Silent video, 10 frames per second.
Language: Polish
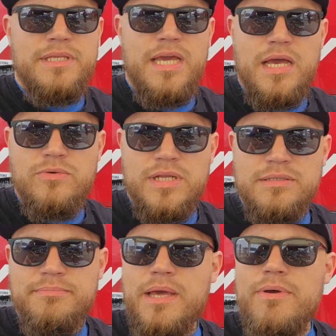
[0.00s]
Ja
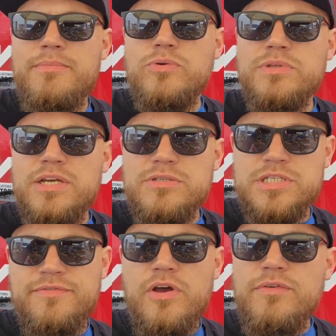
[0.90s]
akurat miałem rundę
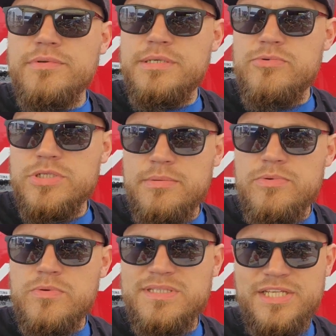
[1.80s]
rozrzewkową, gdzie można
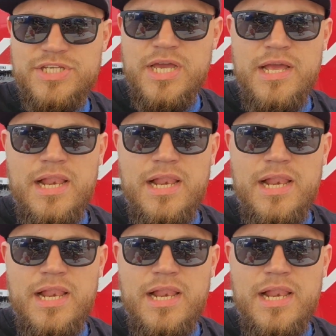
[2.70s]
było zdać